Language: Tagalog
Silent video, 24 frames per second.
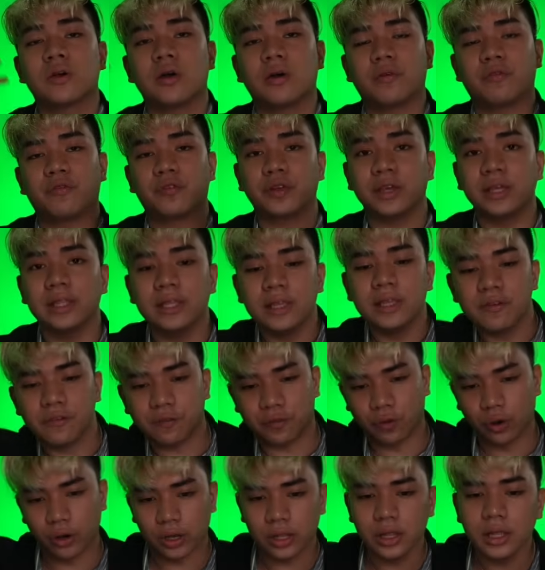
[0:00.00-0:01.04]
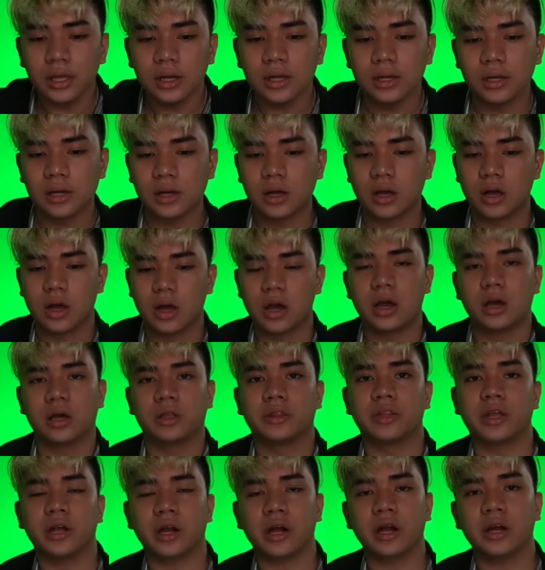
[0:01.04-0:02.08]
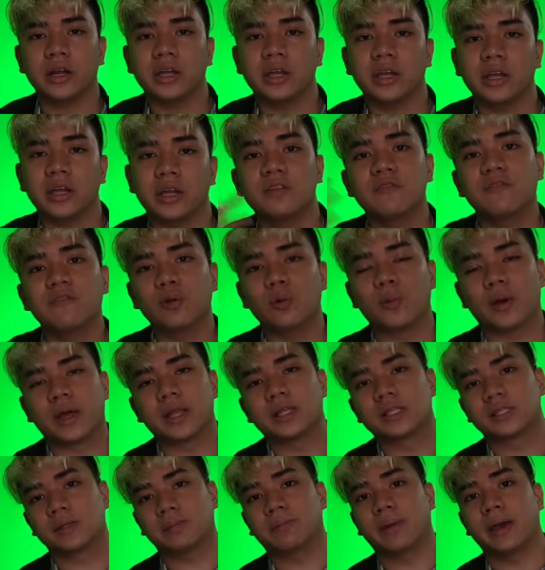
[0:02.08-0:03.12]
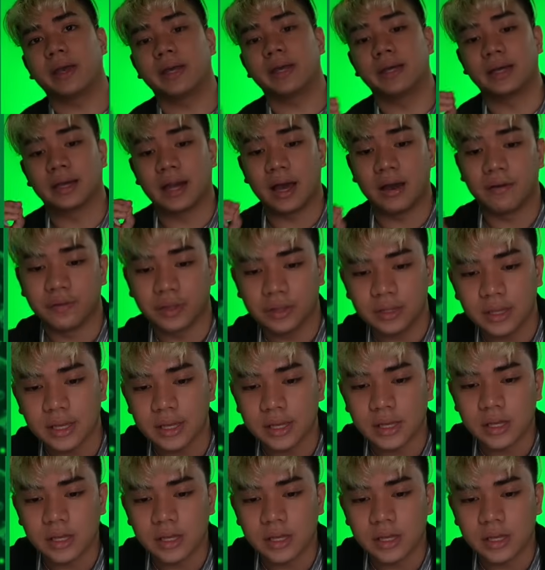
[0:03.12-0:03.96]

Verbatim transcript: freely fall, they are influenced by gravity.